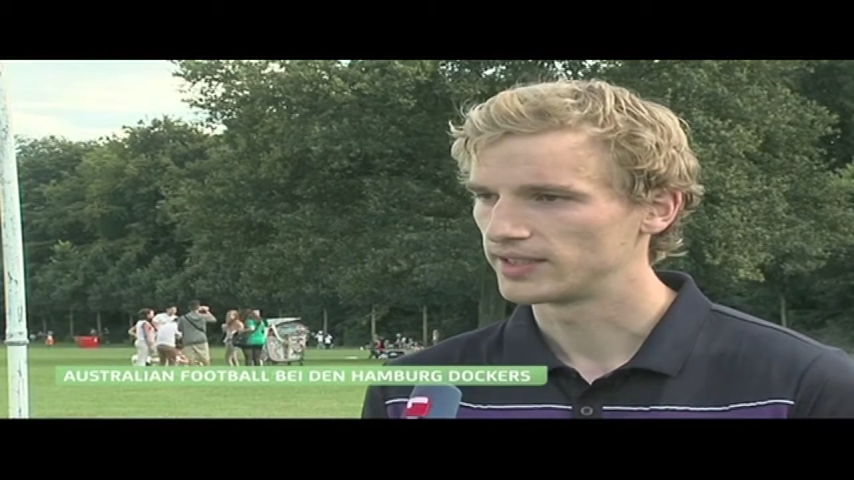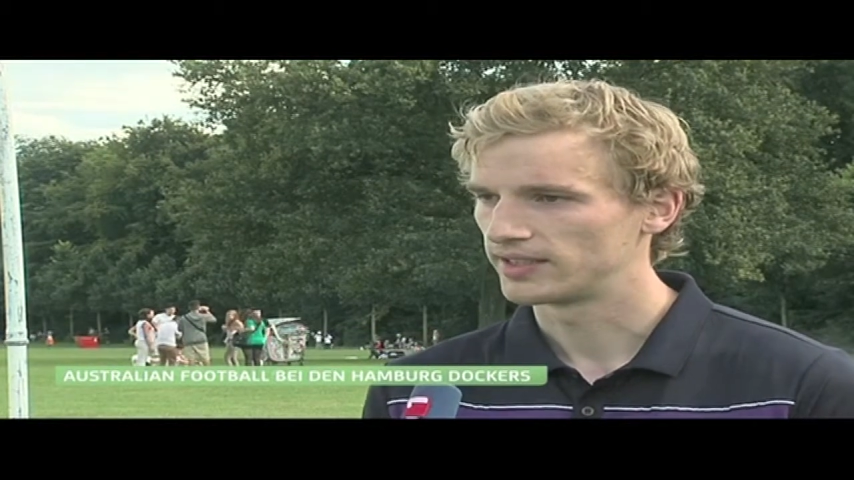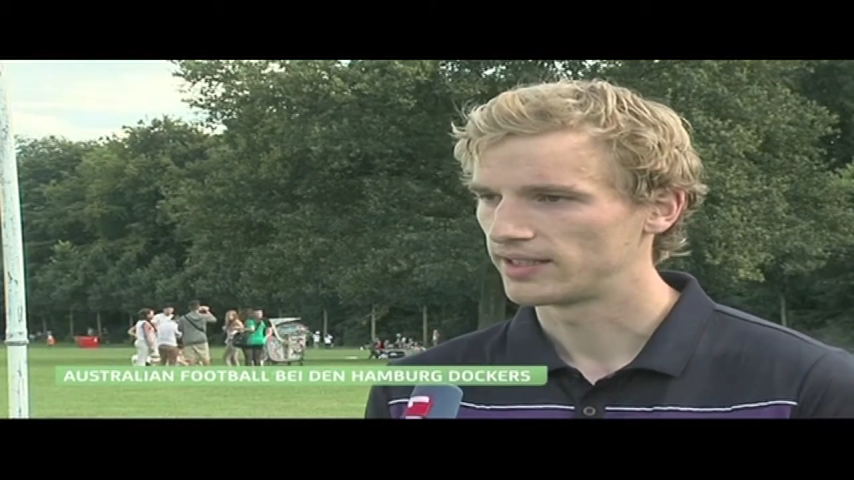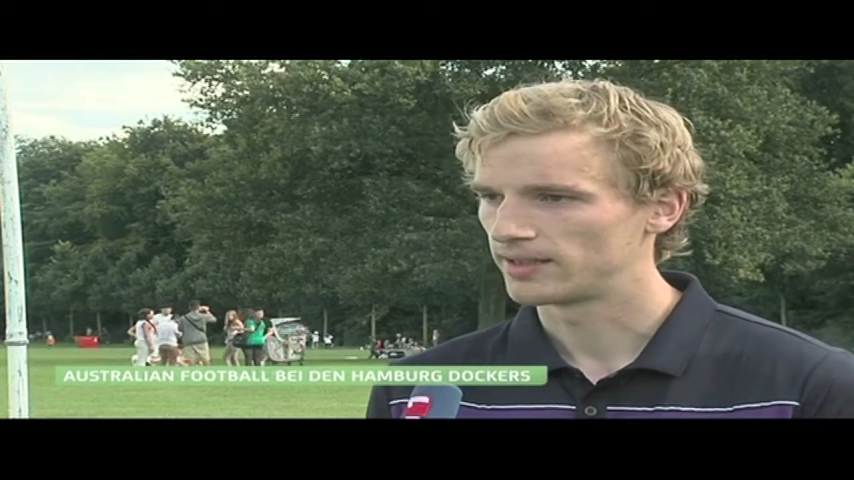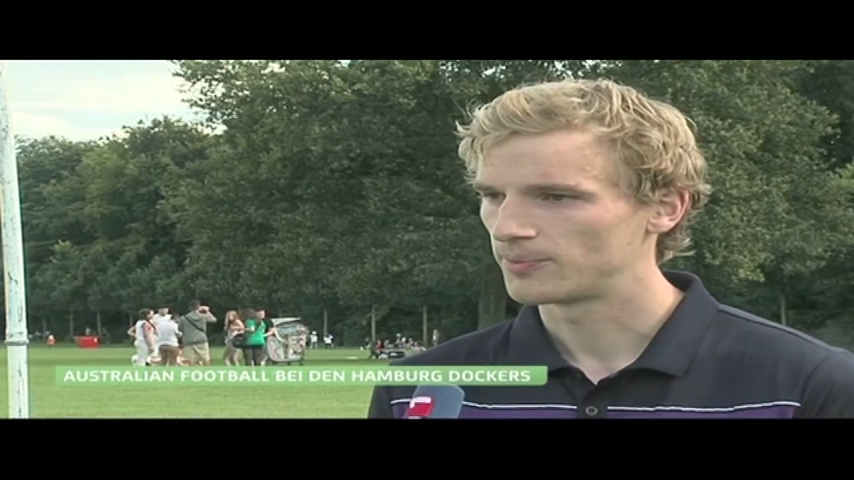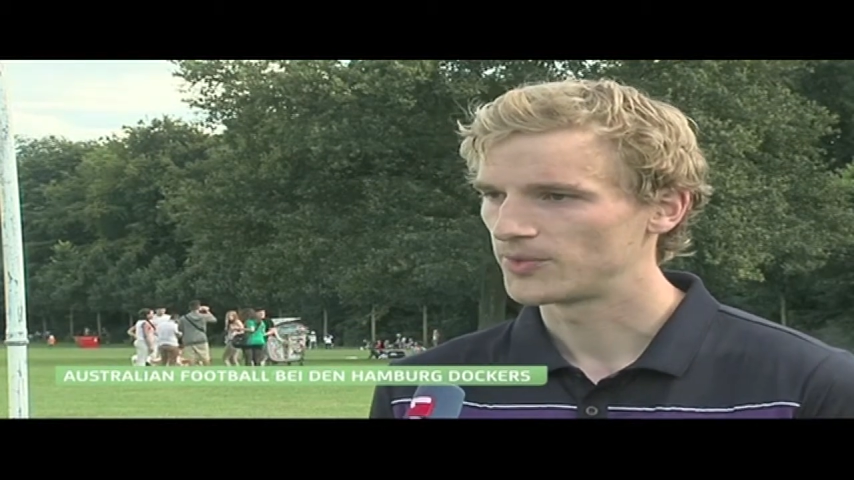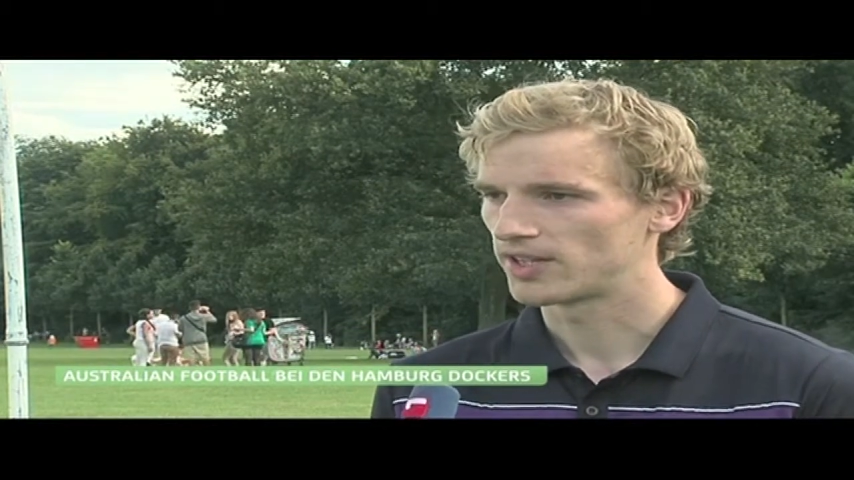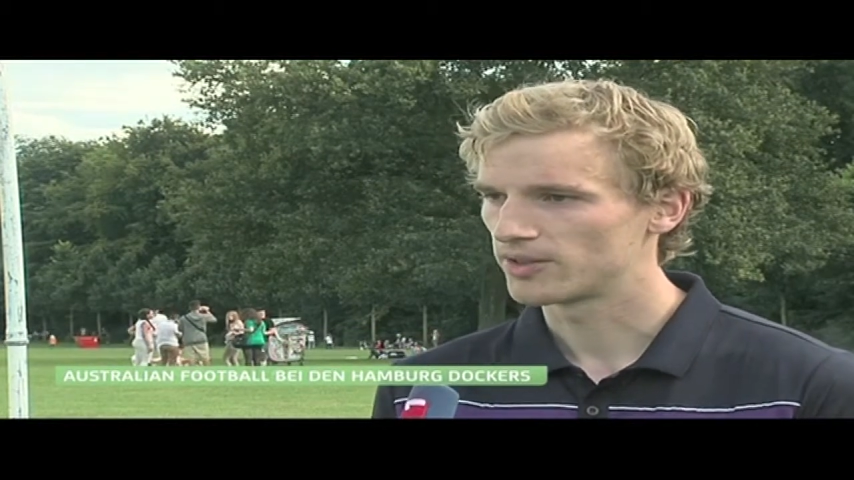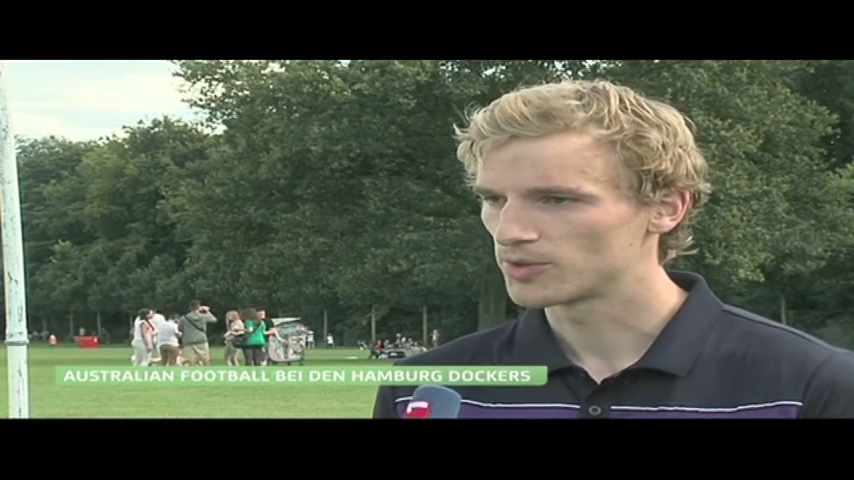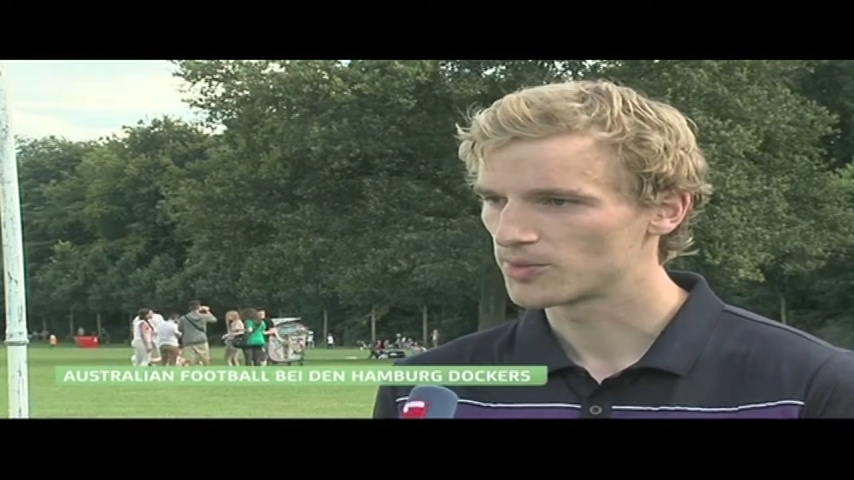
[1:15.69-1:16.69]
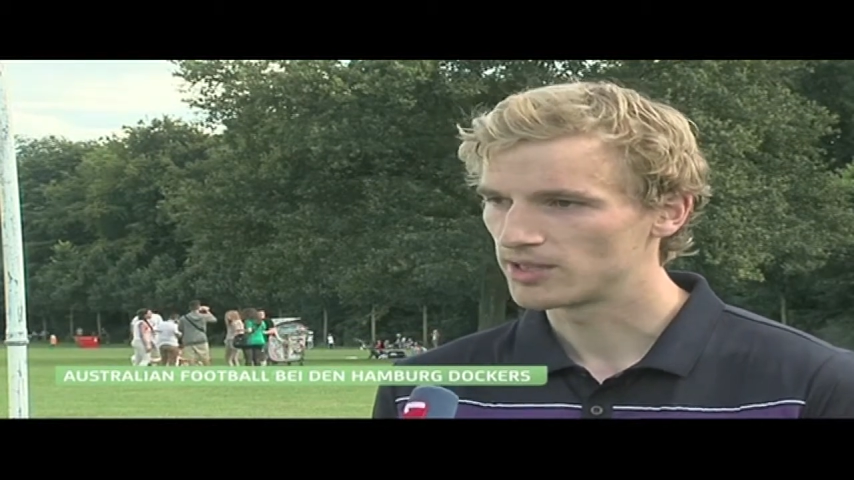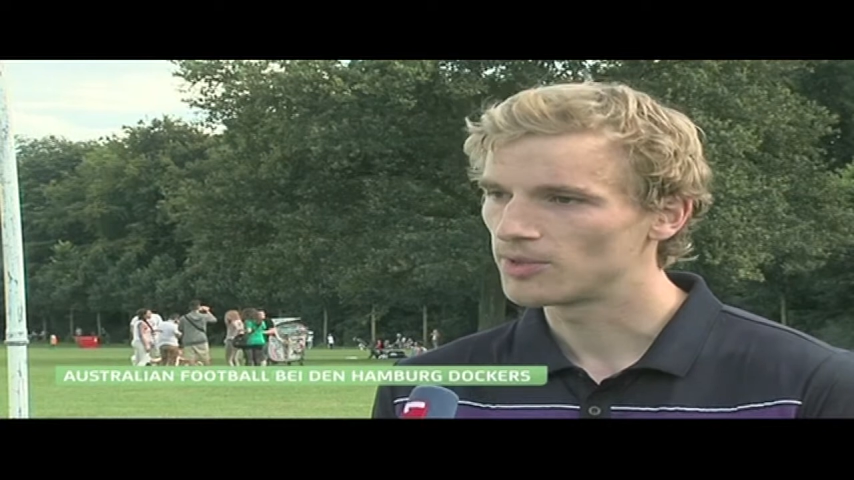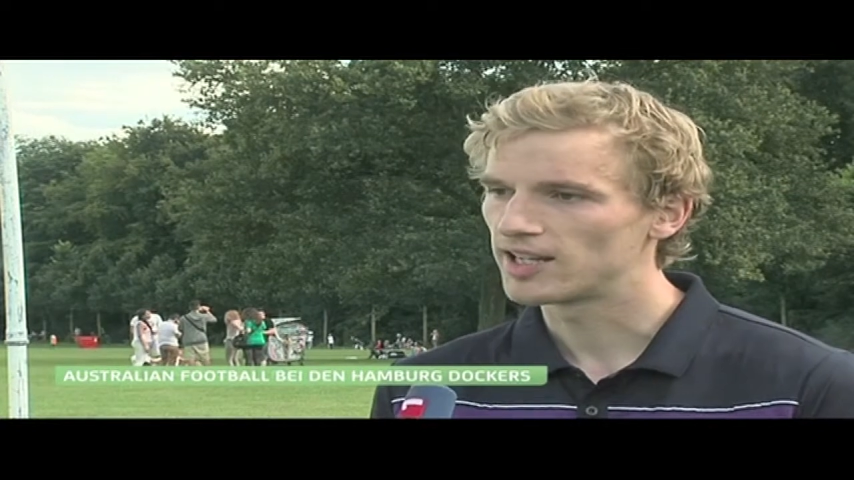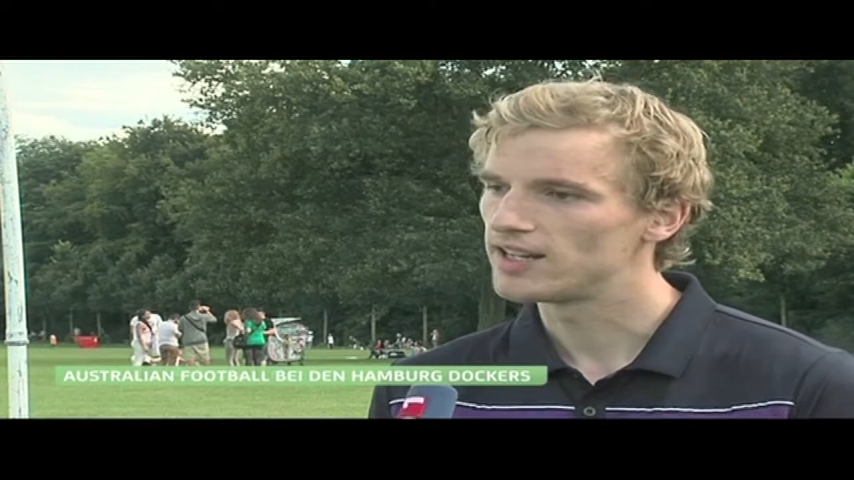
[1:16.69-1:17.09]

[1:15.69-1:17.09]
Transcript: Ähm, dadurch muss man immer